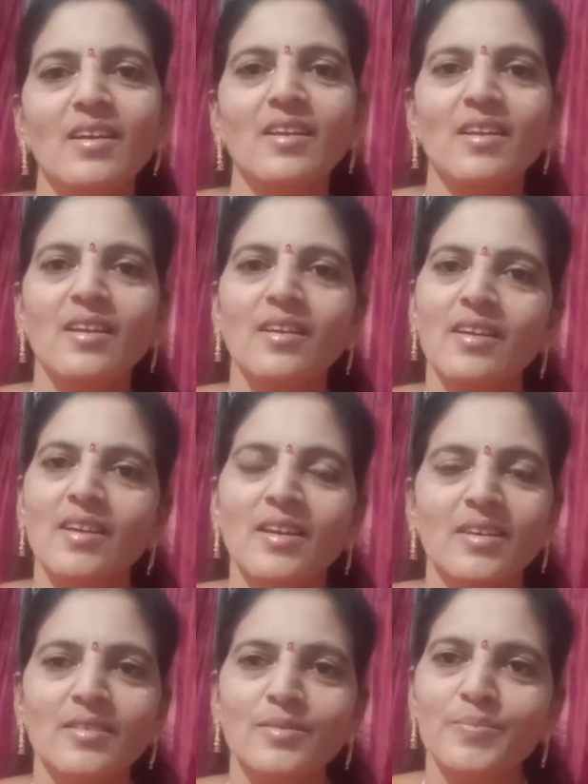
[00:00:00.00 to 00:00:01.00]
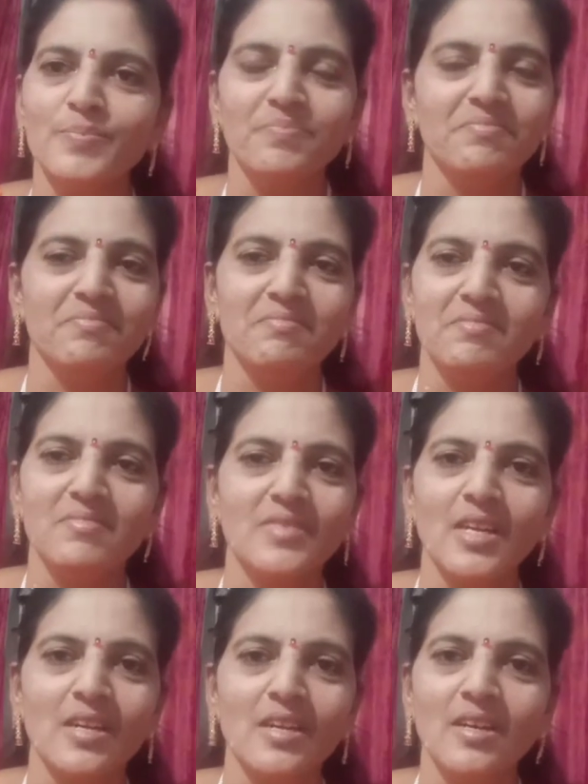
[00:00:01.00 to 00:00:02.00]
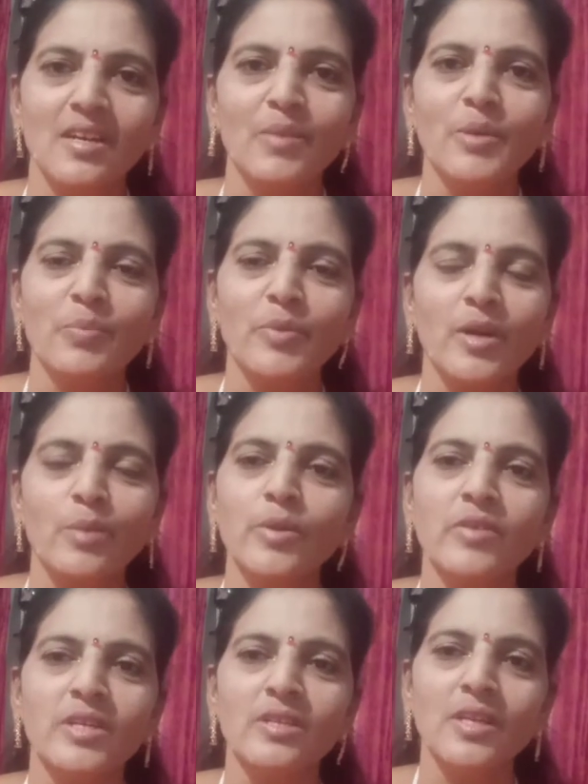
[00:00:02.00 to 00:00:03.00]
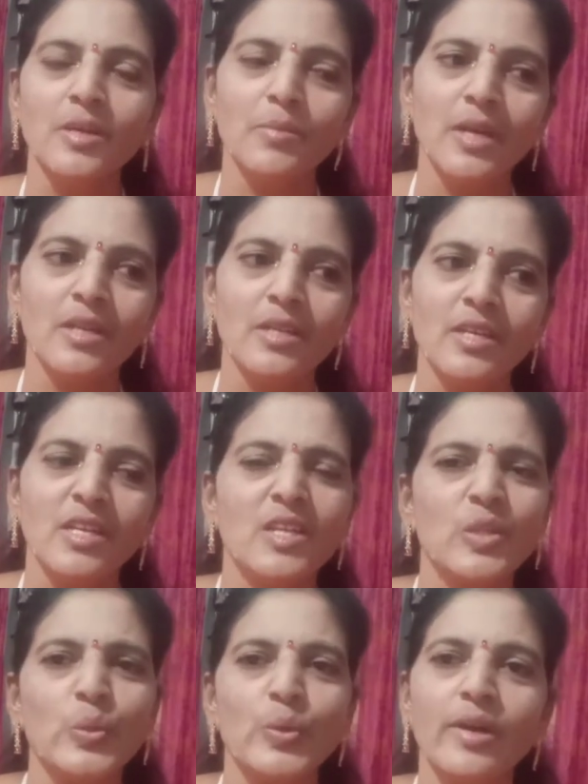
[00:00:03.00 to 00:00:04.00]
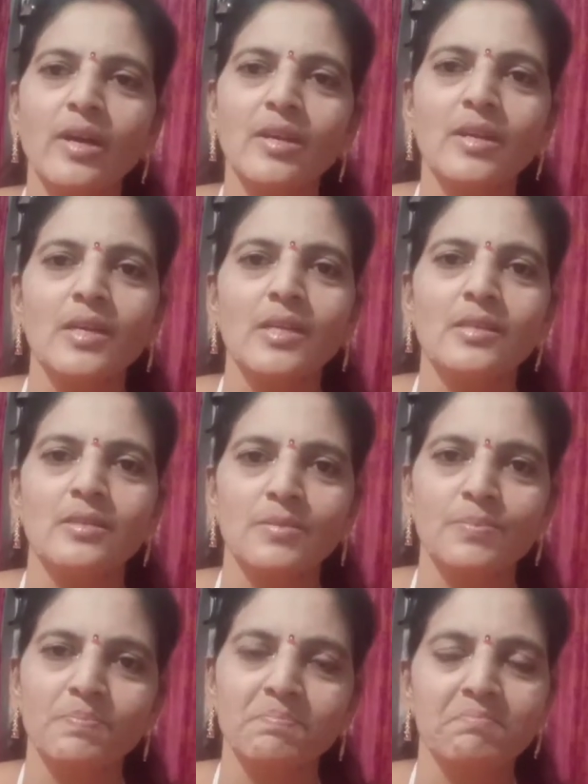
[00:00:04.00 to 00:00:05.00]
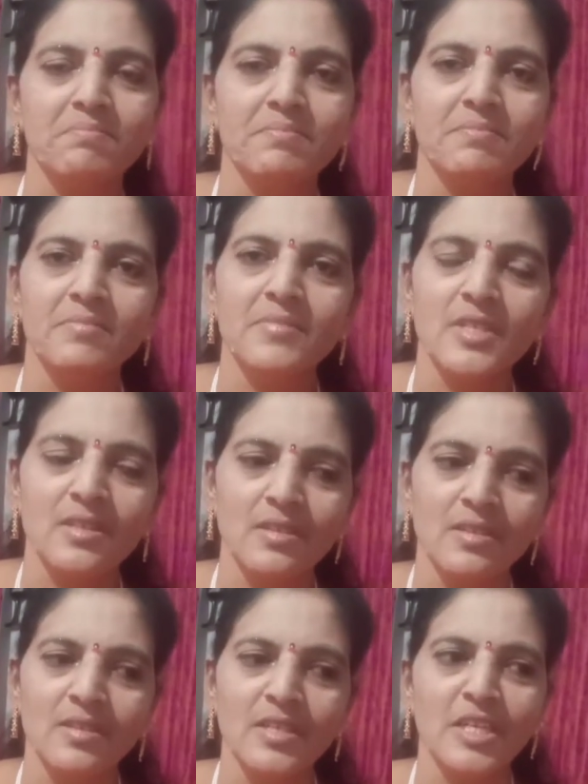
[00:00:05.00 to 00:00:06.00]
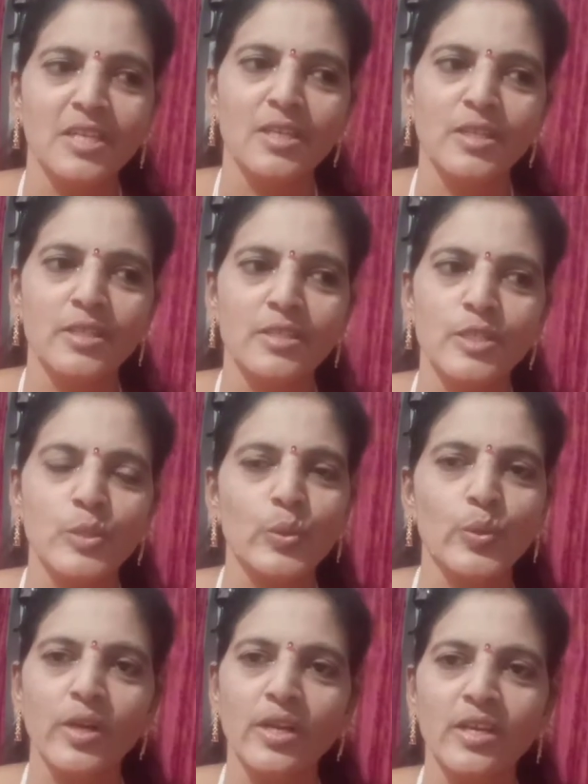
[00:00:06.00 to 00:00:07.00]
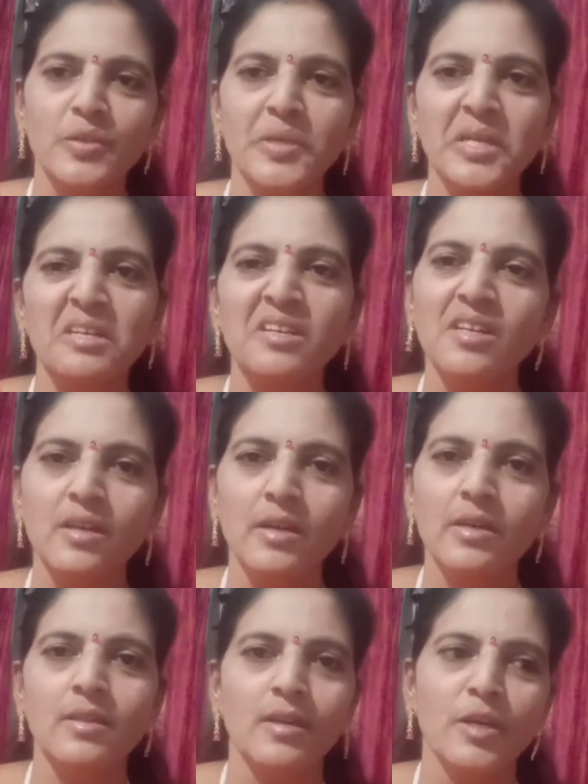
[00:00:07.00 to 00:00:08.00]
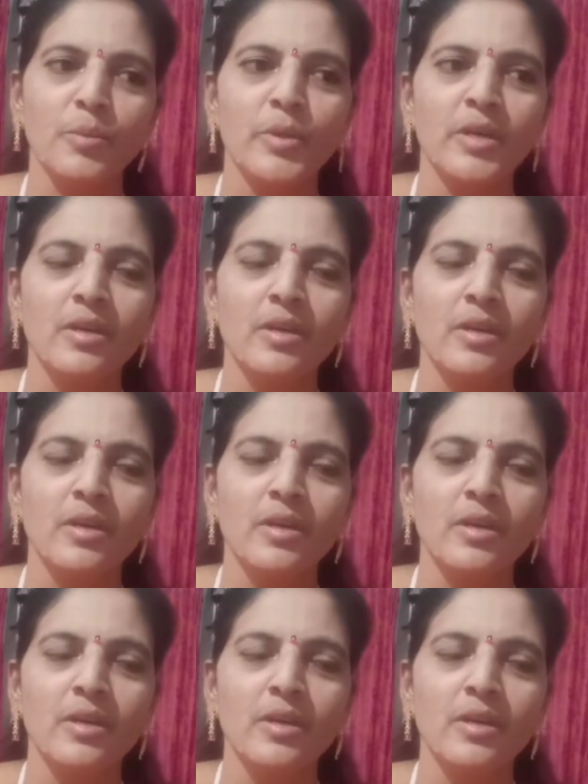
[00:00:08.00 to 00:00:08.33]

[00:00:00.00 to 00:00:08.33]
నాకు అలా ఎక్కడ ఏమి ప్రాబ్లం అంటే ఏం లేదండి త్వరగానే అన్నీ చేసుకోగలిగాను ఎయిటింగ్ అయితేనేమి